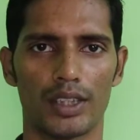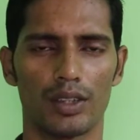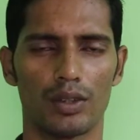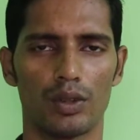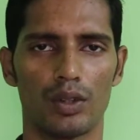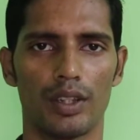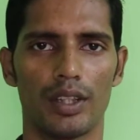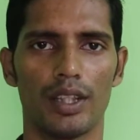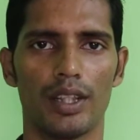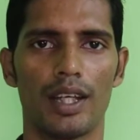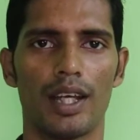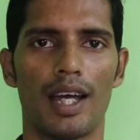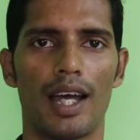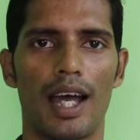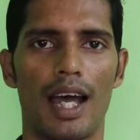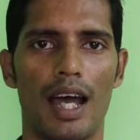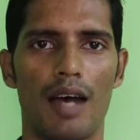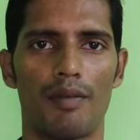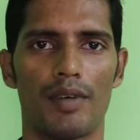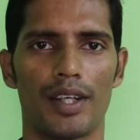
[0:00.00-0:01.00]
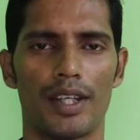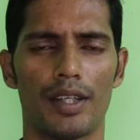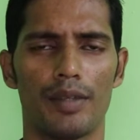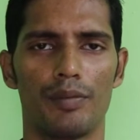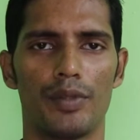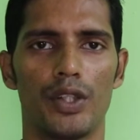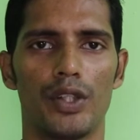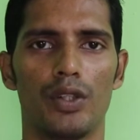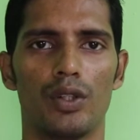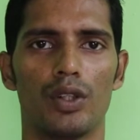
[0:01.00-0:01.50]
আশা করি আমার এই
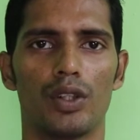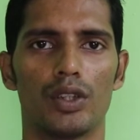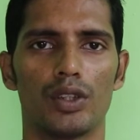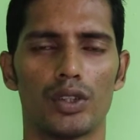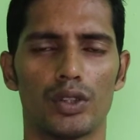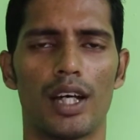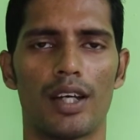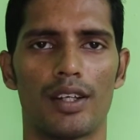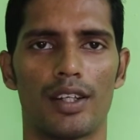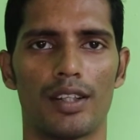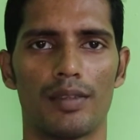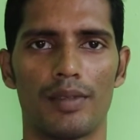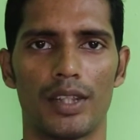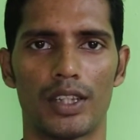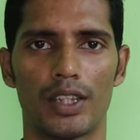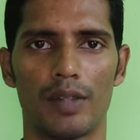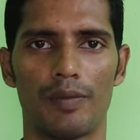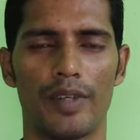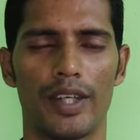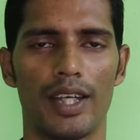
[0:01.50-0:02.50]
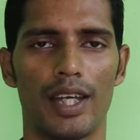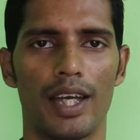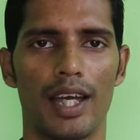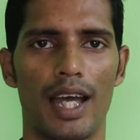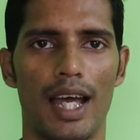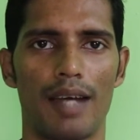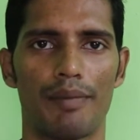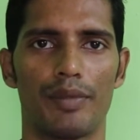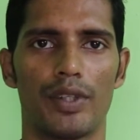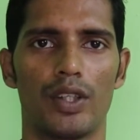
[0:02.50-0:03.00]
ভিডিওর ধারণের মাধ্যমে
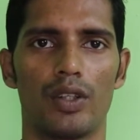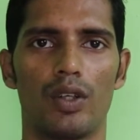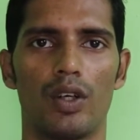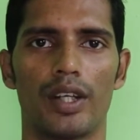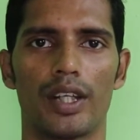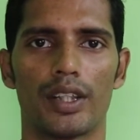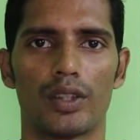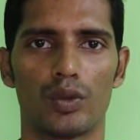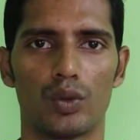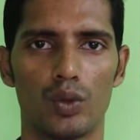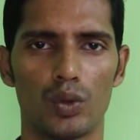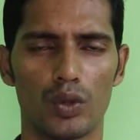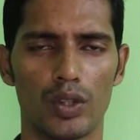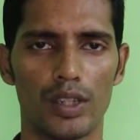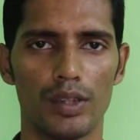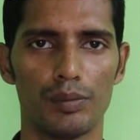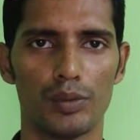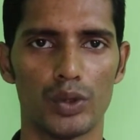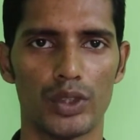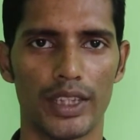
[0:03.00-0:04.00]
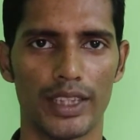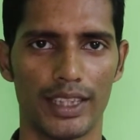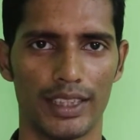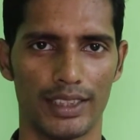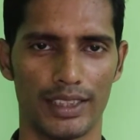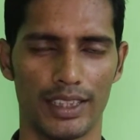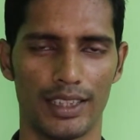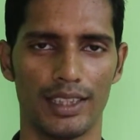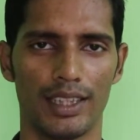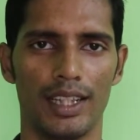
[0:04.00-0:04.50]
আপনি অনেক দ্রুতই বুঝে
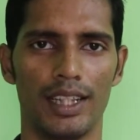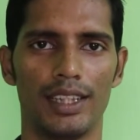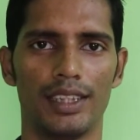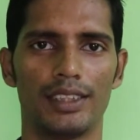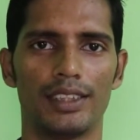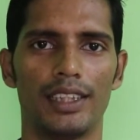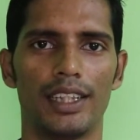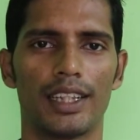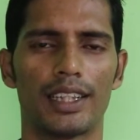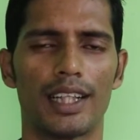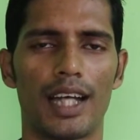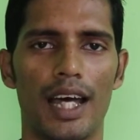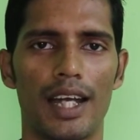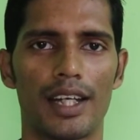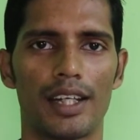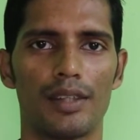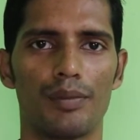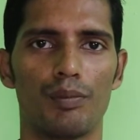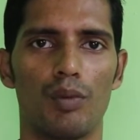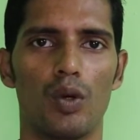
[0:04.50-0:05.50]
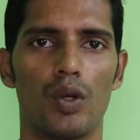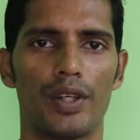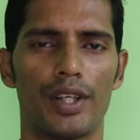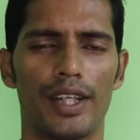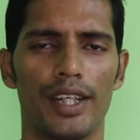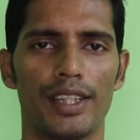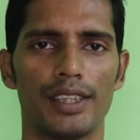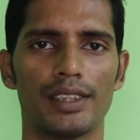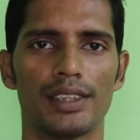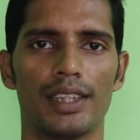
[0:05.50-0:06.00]
গেছেন যে কারেন্ট
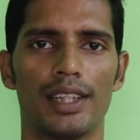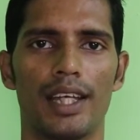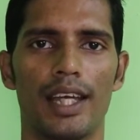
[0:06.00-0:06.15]
ভোল্টেজ